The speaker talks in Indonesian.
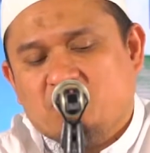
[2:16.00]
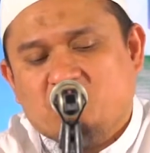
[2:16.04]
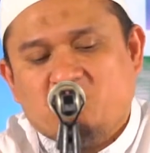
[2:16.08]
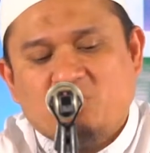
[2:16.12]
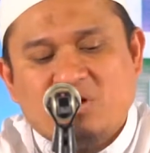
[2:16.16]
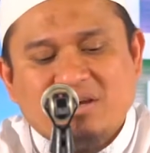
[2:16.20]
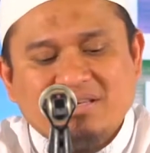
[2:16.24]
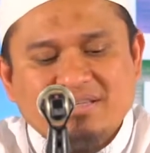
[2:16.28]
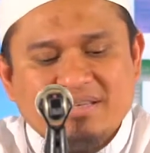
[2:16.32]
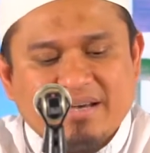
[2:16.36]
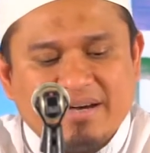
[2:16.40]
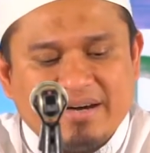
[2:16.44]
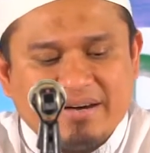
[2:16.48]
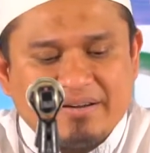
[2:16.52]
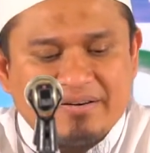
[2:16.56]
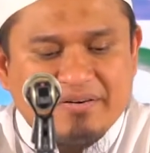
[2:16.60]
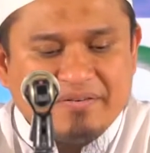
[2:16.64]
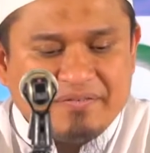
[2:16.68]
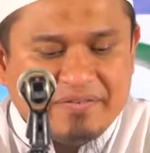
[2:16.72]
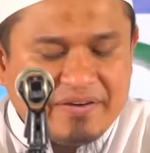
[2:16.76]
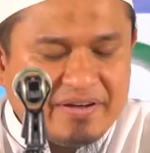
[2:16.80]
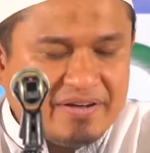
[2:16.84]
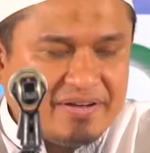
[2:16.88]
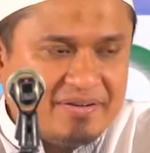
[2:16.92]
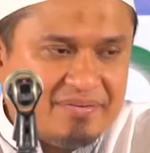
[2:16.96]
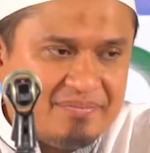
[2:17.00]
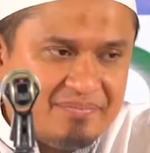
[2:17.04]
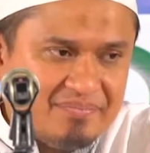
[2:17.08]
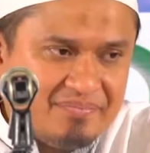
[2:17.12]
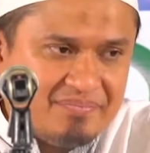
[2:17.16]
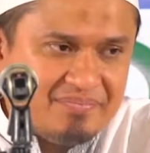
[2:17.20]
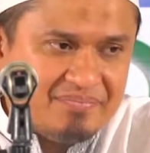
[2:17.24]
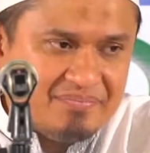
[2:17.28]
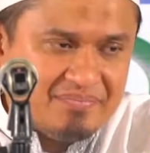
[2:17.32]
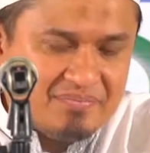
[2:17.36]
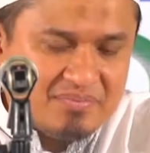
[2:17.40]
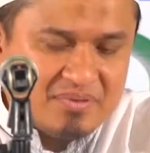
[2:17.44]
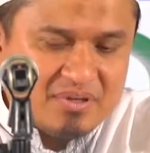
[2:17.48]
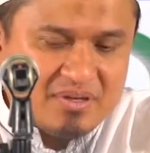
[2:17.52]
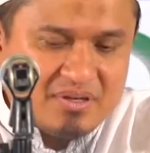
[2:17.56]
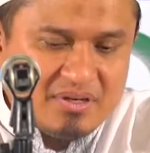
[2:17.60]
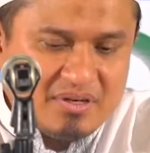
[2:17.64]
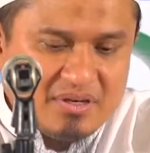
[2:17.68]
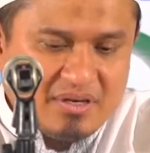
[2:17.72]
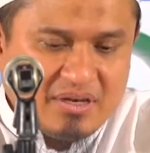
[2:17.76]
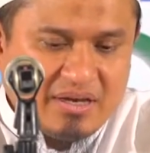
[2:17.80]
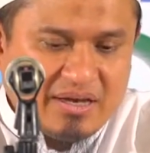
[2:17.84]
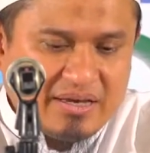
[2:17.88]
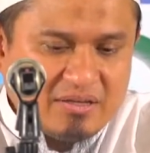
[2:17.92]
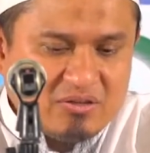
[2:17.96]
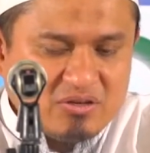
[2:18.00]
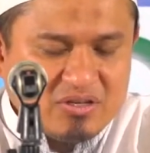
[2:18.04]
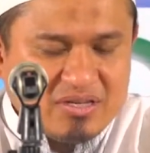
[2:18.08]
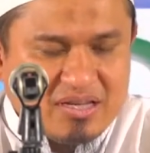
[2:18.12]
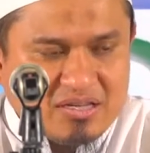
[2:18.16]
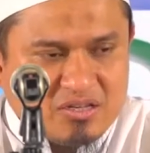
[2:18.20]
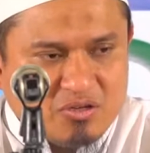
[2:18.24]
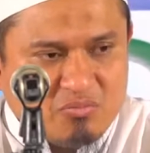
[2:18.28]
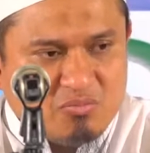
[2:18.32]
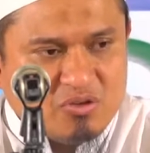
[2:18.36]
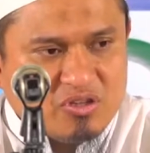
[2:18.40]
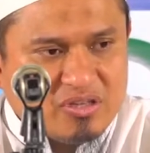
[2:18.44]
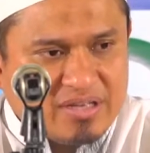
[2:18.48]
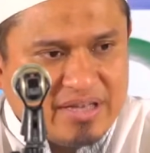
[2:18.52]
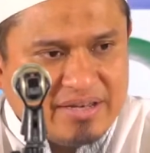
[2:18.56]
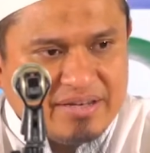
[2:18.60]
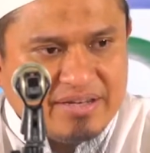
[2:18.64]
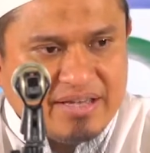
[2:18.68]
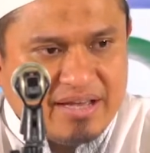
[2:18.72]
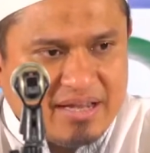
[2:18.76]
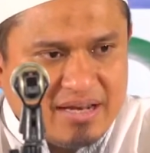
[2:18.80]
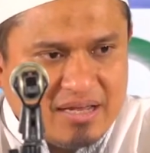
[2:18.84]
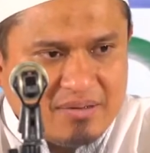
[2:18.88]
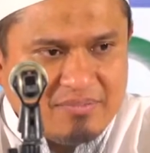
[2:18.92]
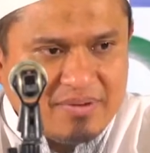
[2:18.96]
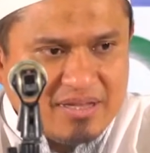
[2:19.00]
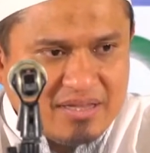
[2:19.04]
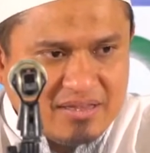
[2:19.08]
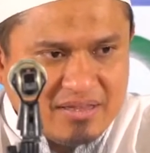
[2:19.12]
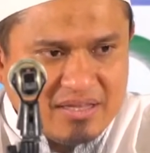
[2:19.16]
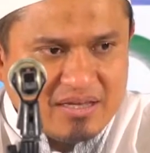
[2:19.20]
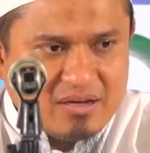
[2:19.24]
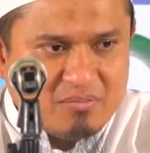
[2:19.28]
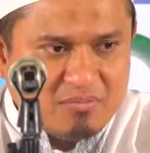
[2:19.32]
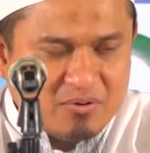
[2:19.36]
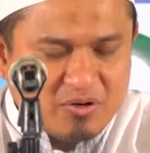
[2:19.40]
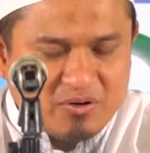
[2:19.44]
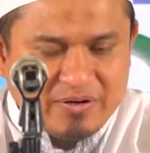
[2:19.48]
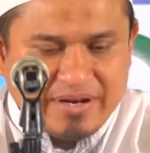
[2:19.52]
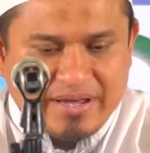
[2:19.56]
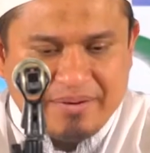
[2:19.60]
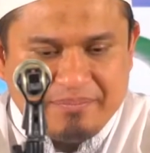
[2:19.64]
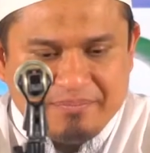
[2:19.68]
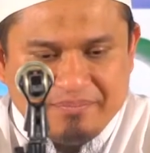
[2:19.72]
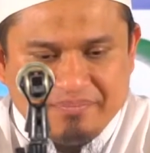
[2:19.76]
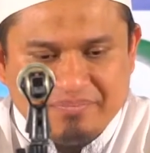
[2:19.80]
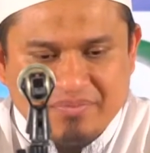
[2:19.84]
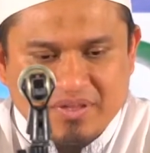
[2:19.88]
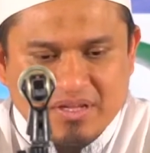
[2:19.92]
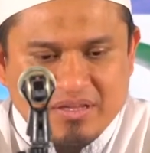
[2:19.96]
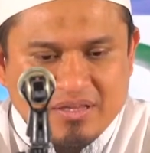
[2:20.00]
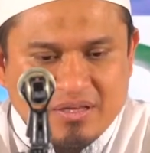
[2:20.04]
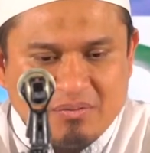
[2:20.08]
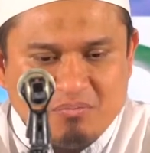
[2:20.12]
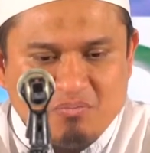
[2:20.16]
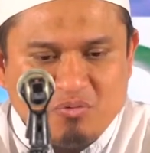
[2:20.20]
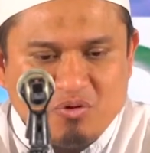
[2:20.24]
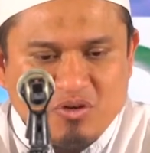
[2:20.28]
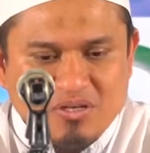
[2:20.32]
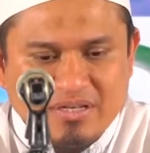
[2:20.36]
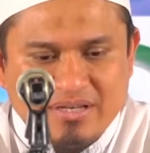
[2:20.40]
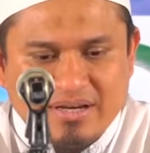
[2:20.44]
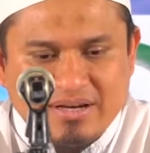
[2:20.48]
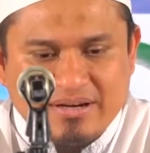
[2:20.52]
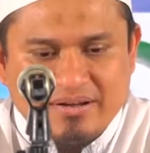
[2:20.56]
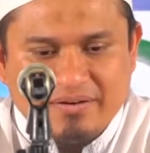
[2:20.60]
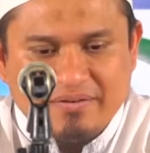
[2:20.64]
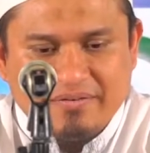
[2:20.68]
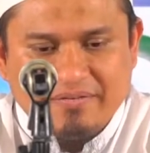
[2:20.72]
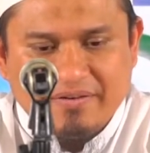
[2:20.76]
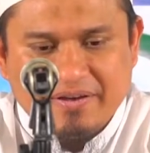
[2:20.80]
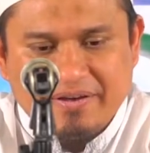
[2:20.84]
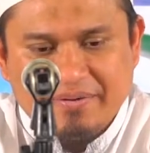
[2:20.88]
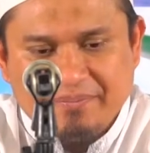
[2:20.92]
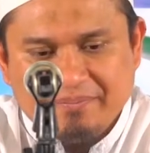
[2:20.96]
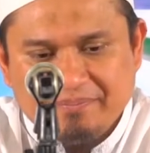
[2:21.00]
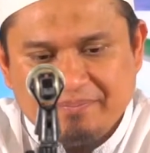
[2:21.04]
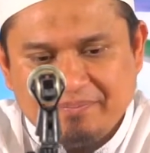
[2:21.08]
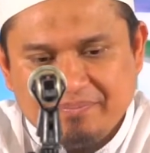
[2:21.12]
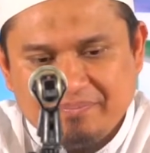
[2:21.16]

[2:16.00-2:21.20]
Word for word: Puasa Arafah. Itu saya sebutkan di halaman 36 tentang puasa Arafah.